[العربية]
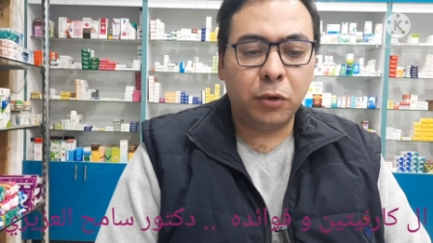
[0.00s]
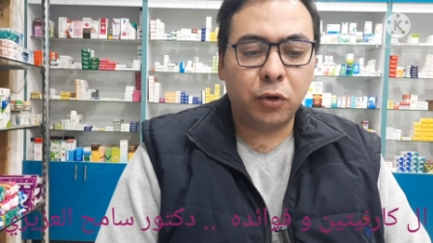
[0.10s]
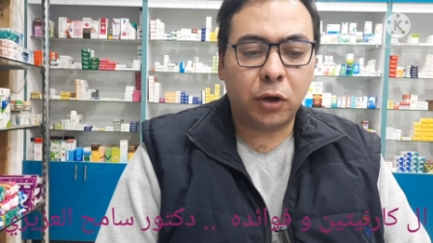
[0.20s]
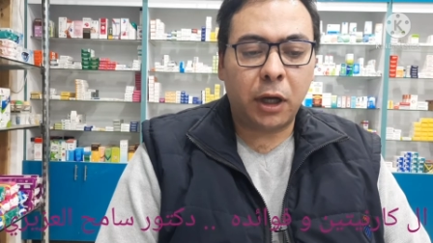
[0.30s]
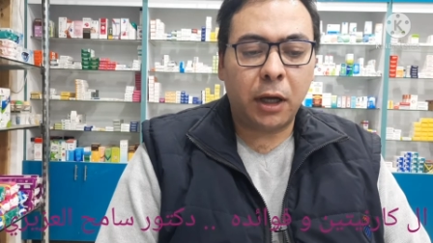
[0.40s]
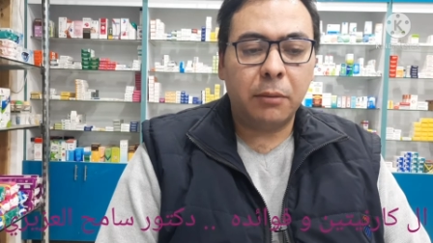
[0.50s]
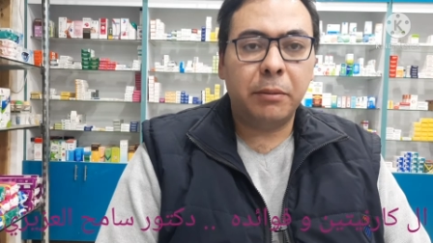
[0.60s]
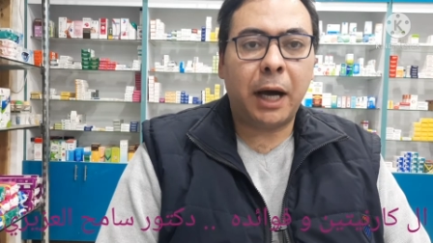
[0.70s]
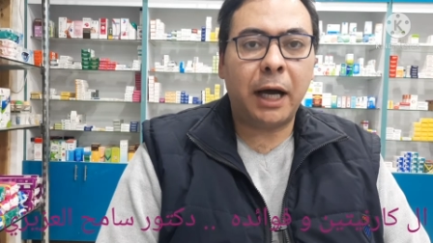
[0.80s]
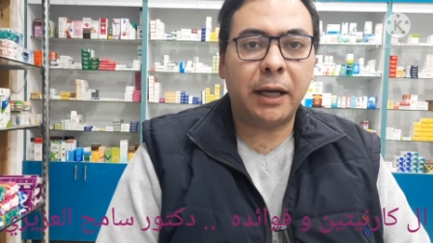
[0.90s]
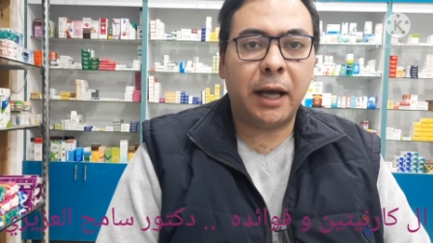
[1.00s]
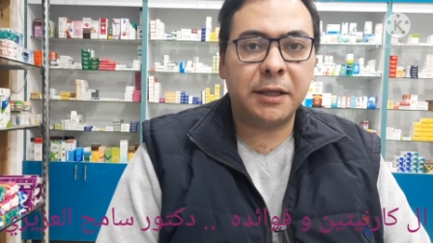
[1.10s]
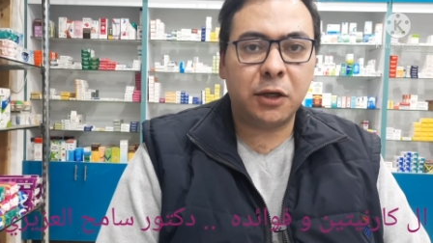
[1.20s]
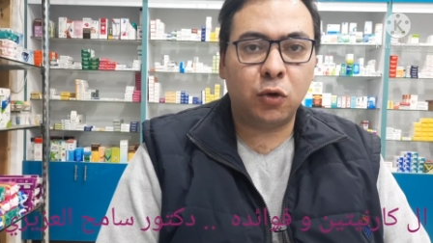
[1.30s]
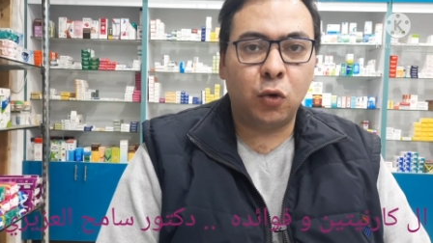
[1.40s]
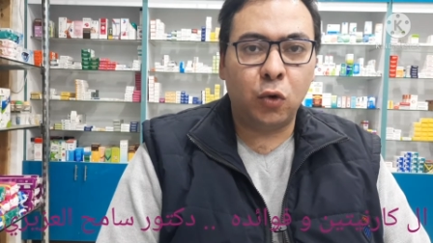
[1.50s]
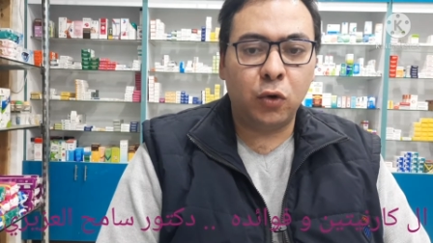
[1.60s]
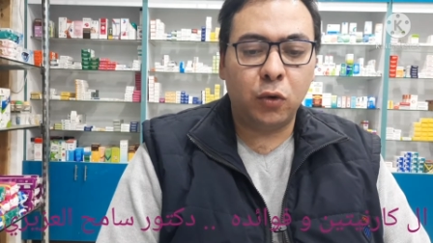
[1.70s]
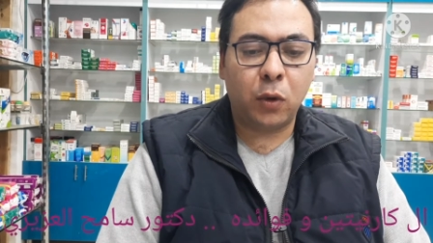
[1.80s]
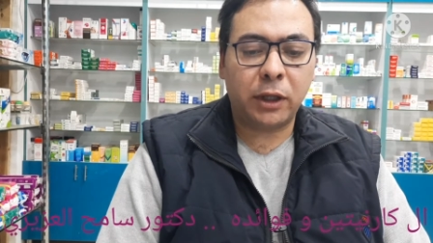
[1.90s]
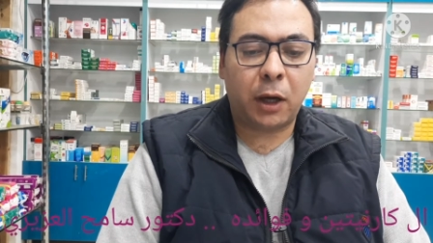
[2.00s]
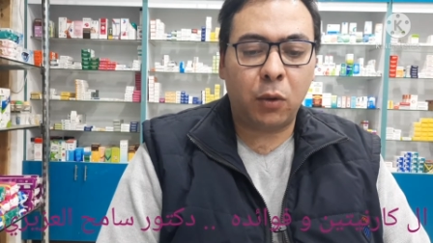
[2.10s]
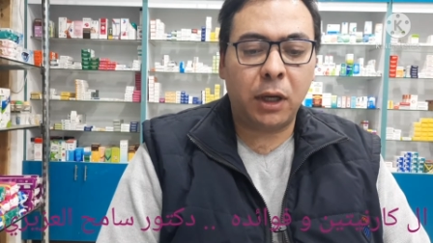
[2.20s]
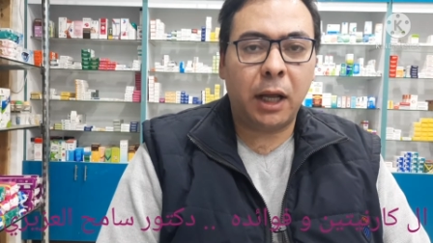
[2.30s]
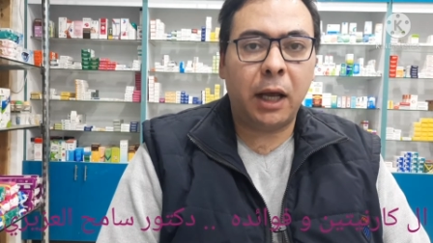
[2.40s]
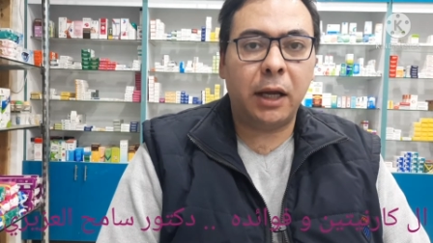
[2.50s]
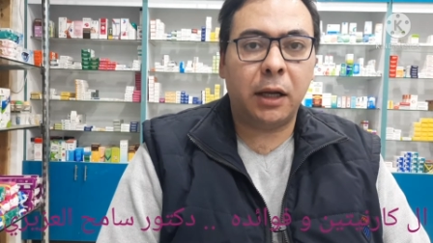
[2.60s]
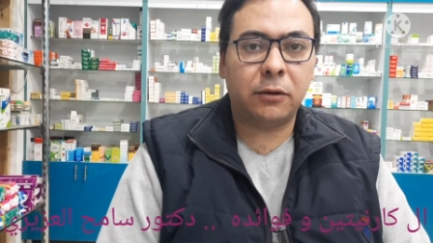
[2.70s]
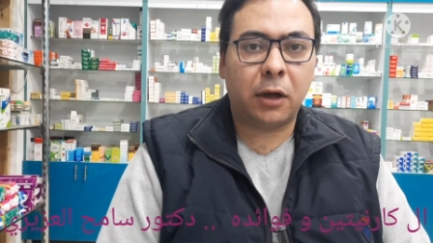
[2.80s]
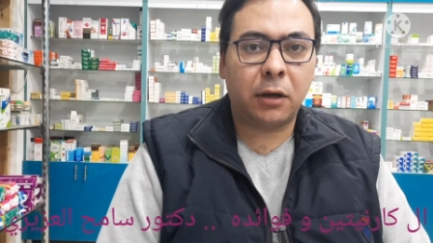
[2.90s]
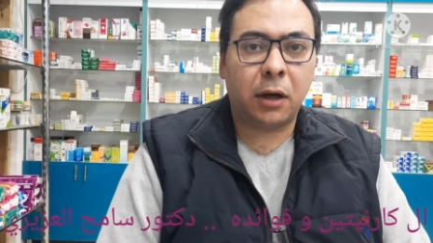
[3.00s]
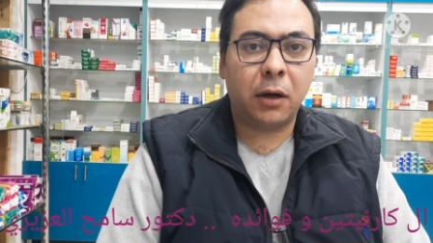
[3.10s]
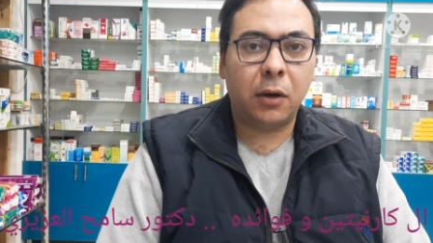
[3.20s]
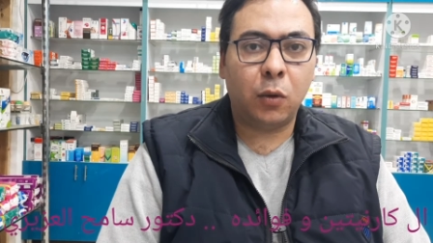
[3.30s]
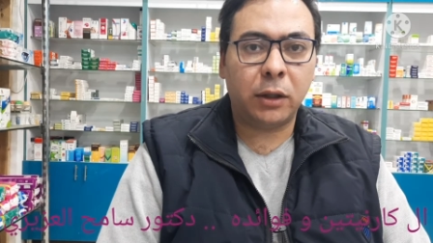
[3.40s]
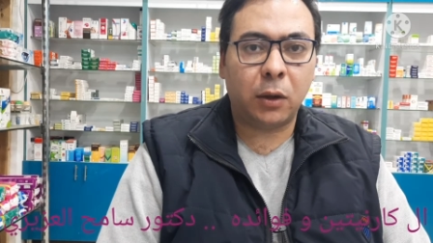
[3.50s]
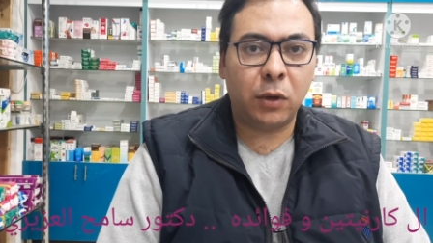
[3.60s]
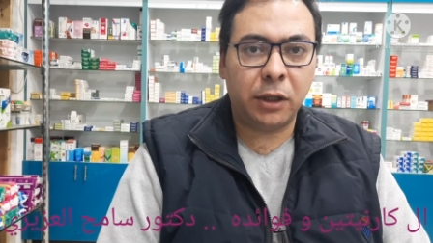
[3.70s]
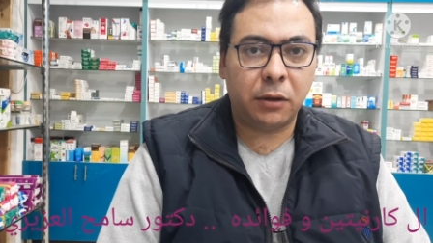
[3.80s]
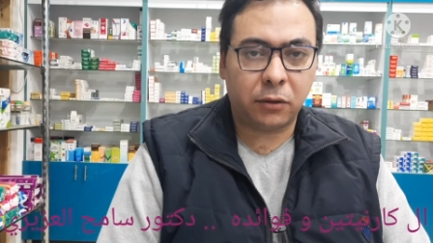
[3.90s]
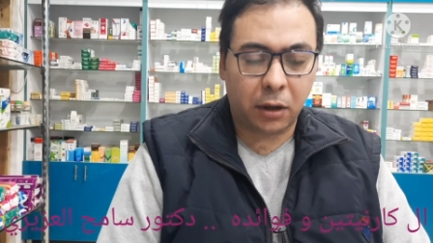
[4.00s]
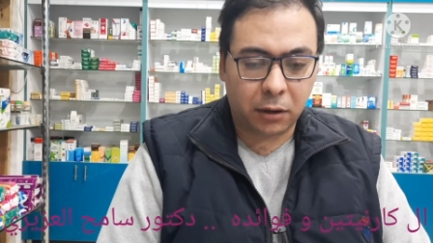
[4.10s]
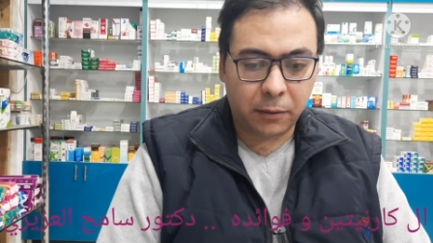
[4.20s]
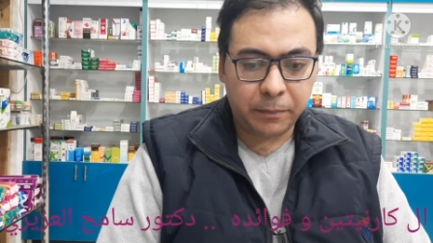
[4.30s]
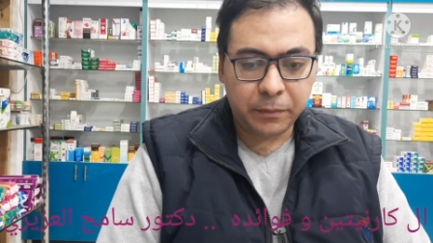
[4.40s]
بدورها بحرق هذه الدهون وتحويلها الى طاقه وتوليد الطاقه